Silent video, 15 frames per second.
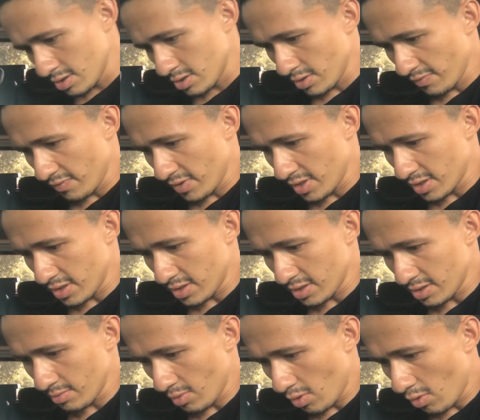Ver aqui
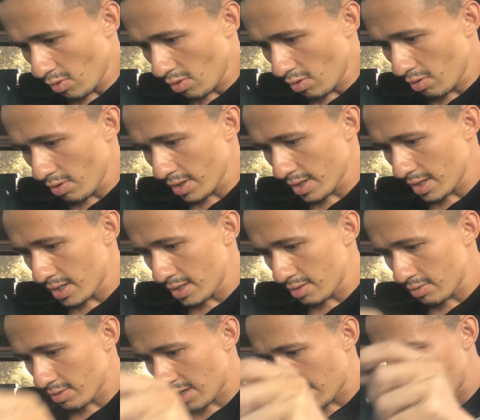também. Olha, galera,
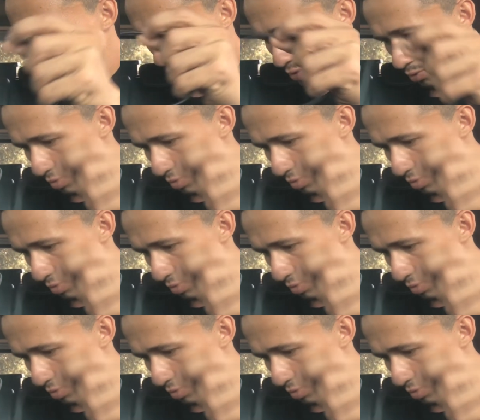o cara mandou um